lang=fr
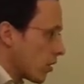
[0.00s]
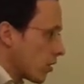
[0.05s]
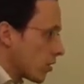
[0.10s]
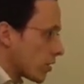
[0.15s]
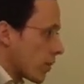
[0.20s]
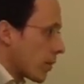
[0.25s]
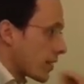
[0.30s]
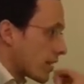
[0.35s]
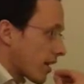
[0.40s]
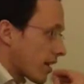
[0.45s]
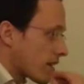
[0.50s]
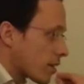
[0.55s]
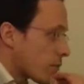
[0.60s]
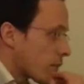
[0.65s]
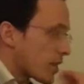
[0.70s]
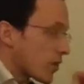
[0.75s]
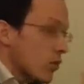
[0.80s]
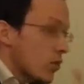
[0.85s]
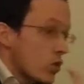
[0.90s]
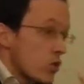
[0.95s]
Ça m'intéresse pas
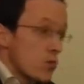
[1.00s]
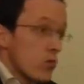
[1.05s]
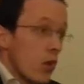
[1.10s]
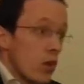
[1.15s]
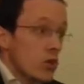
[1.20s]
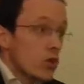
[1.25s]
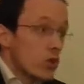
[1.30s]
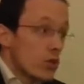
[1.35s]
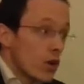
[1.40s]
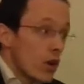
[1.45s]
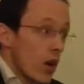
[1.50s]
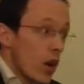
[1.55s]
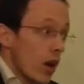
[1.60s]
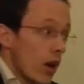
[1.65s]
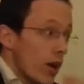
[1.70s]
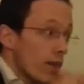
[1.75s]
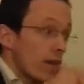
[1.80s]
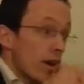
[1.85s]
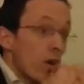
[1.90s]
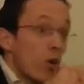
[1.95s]
ce que tu manges.
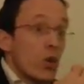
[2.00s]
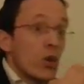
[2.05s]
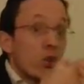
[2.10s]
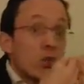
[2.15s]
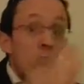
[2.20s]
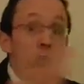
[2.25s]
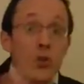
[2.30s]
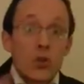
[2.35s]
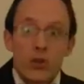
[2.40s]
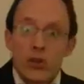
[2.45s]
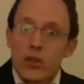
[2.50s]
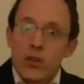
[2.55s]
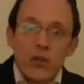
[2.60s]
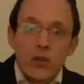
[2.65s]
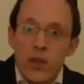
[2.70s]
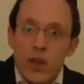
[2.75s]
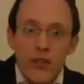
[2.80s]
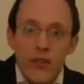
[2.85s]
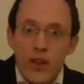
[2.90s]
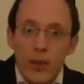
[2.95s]
Grâce à quoi tu manges Qu'est-ce
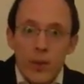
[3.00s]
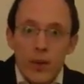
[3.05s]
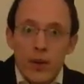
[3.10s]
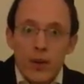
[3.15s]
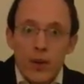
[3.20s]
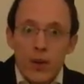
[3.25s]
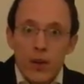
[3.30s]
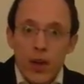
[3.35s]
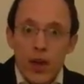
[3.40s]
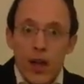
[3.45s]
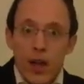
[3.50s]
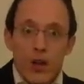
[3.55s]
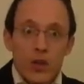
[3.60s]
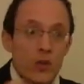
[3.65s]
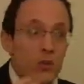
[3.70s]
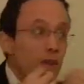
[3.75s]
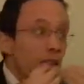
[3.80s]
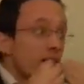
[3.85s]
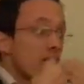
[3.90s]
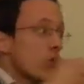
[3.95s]
en a à faire maintenant Je te
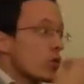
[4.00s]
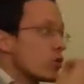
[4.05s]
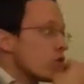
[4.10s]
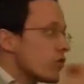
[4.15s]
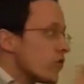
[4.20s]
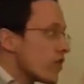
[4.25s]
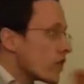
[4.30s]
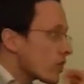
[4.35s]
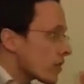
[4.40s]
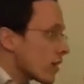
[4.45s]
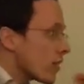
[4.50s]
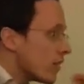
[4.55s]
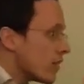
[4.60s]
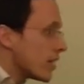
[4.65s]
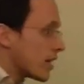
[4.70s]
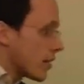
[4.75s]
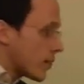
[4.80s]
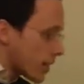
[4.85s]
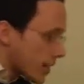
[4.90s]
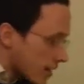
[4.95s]
dis, qu'est-ce que tu fais dans ta vie
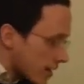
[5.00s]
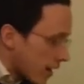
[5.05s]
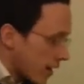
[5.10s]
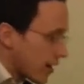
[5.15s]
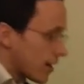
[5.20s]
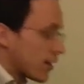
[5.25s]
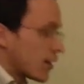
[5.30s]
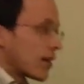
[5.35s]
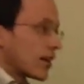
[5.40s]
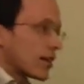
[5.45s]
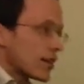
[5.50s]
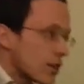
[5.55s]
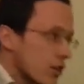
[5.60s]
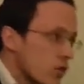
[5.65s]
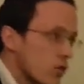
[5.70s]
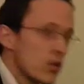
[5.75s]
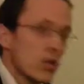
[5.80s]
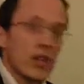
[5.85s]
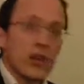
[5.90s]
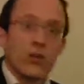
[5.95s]
Quelle macérette et qu'est-ce que
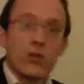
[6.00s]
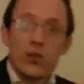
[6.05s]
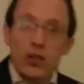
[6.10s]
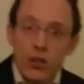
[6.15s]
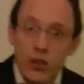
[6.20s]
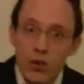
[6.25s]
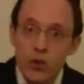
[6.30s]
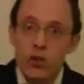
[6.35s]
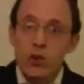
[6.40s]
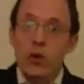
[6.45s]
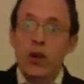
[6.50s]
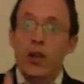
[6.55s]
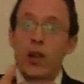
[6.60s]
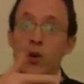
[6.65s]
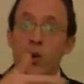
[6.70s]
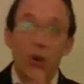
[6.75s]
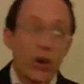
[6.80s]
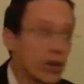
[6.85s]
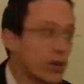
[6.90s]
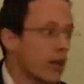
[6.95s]
tu y es Où t'es dans le
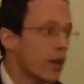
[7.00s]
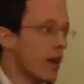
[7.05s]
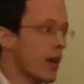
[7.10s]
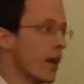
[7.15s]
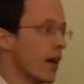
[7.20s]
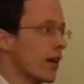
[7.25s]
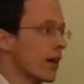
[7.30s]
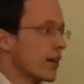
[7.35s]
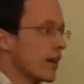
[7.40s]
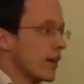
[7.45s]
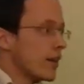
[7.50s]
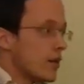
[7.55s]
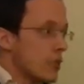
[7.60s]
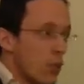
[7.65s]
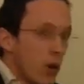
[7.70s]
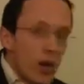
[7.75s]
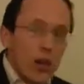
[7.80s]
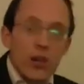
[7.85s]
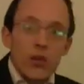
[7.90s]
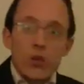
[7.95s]
shukranaro
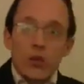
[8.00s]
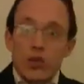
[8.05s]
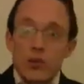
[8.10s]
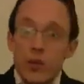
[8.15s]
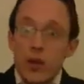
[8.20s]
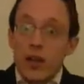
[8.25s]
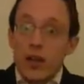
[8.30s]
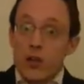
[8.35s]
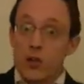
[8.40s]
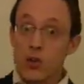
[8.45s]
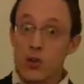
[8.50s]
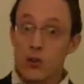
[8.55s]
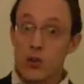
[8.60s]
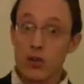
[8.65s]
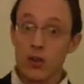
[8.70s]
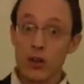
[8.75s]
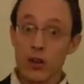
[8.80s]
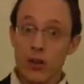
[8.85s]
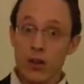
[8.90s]
Donne-moi un rideau, dis-moi quelque chose.